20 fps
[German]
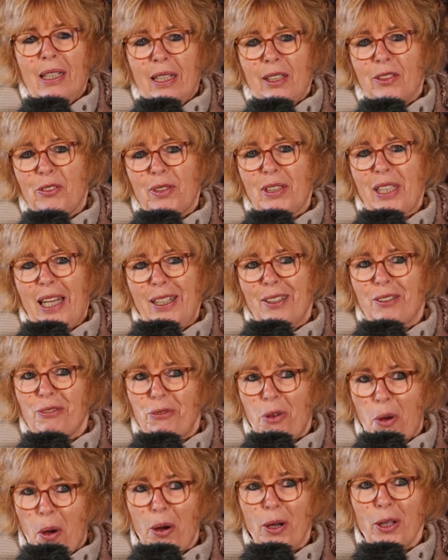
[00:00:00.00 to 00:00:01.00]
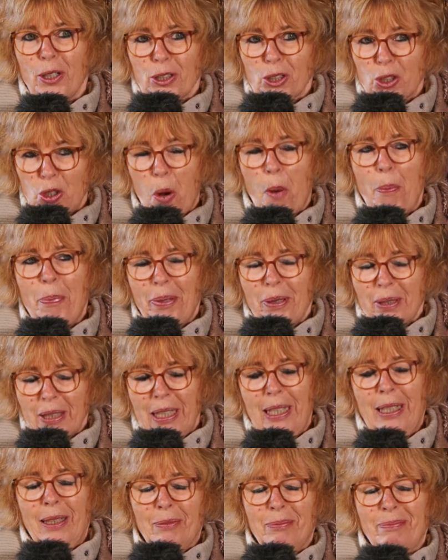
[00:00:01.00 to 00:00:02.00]
Es wird einen Workshop
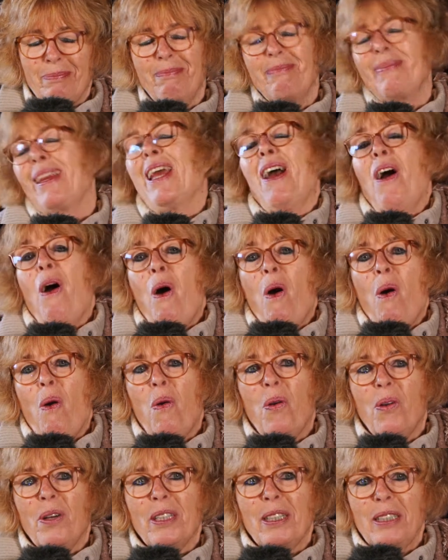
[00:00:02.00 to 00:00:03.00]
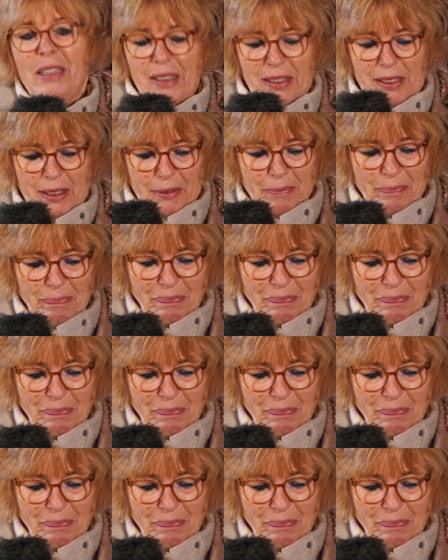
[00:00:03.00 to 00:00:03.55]
geben. Und